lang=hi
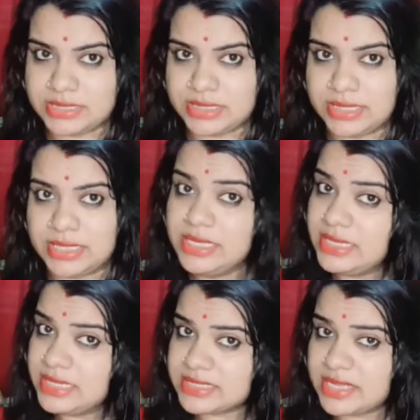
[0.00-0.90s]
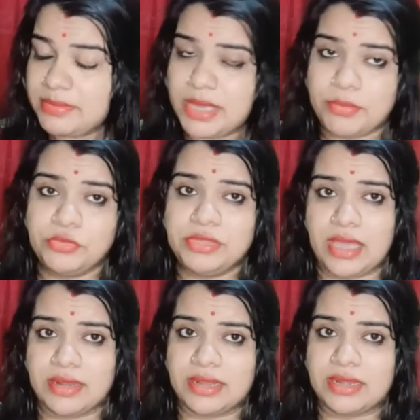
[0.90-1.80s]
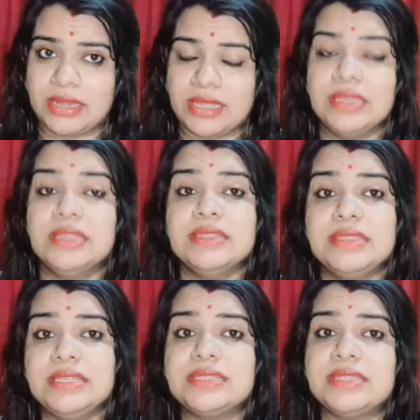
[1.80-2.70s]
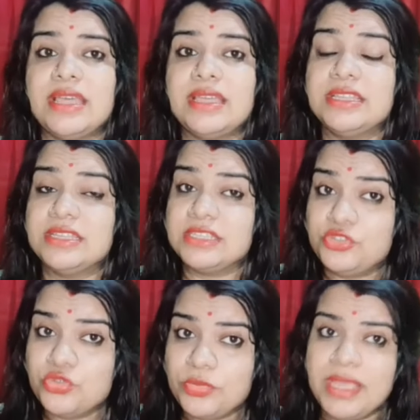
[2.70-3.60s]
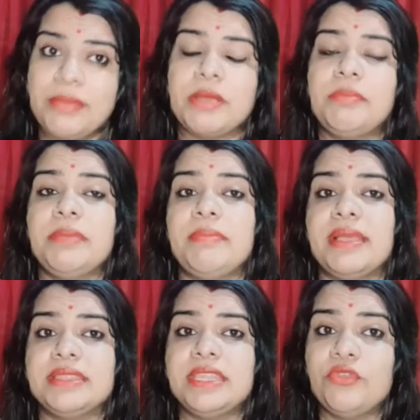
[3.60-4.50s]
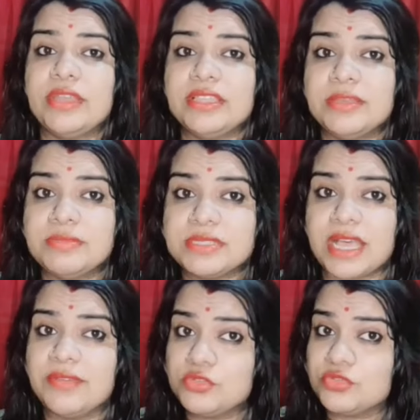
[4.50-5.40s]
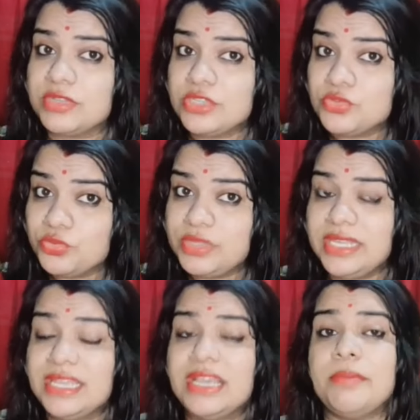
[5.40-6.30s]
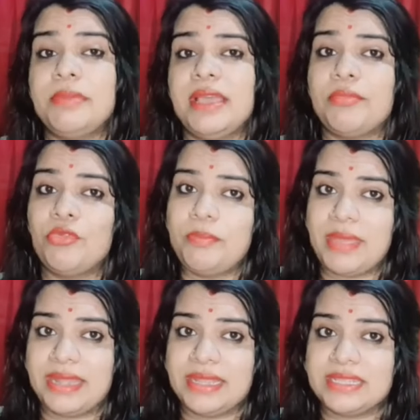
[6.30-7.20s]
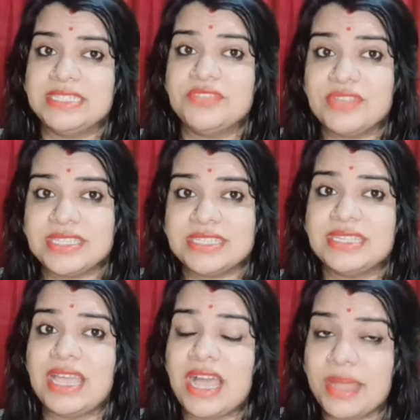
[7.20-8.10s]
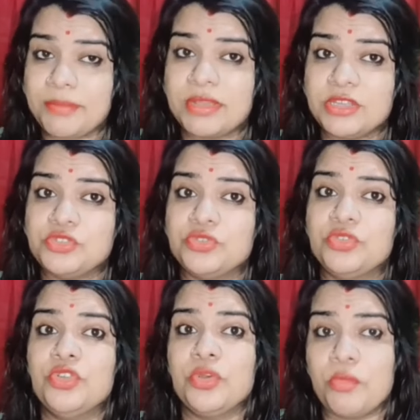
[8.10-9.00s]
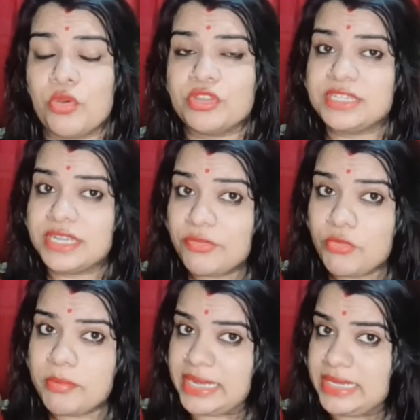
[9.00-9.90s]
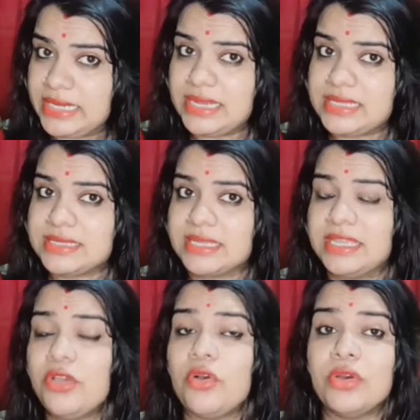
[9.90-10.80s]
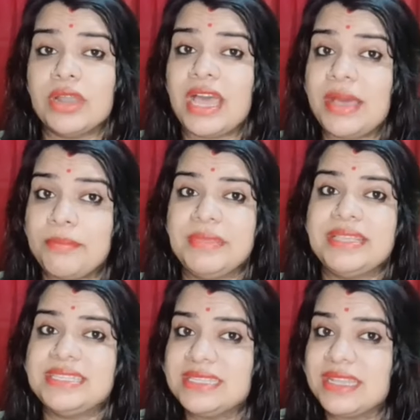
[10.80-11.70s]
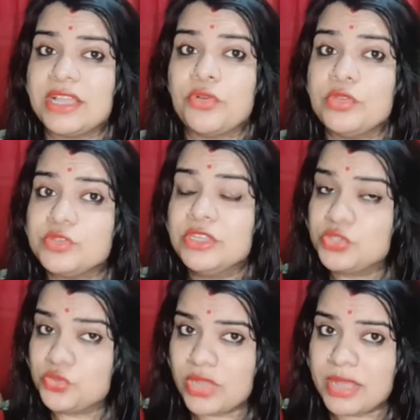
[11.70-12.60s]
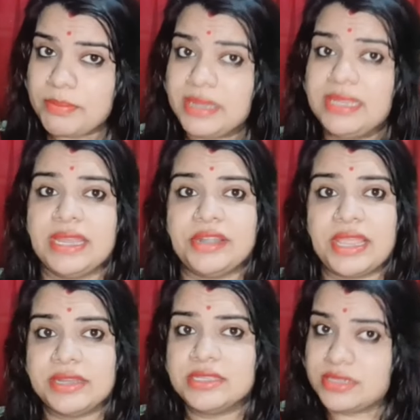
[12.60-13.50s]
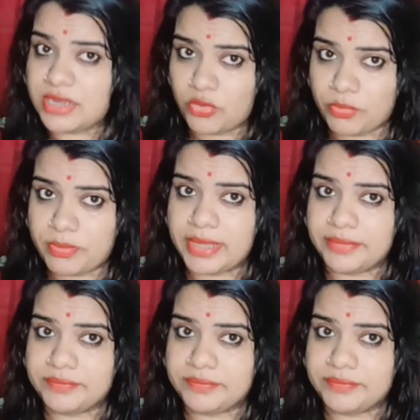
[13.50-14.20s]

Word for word: चाहिए इसका भी आपको ध्यान रखना है तीसरा जो भी आप कपड़े पहनते हैं वो एकदम साफ़ सुथरे सूती के कपड़े आपको पहनने हैं जिस वजह से आपका जो मॉइस्चर है वो मेंटेन रह सके और आप में किसी तरह का कोई सूखापन या डाइनस ना हो पाए